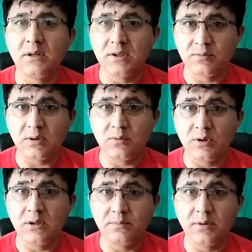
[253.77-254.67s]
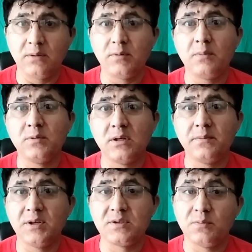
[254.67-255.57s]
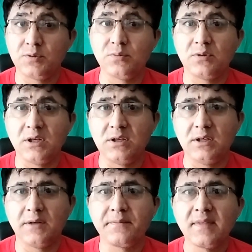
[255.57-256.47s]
इस वक्त कोई पॉपुलर बेस मौजूद नहीं है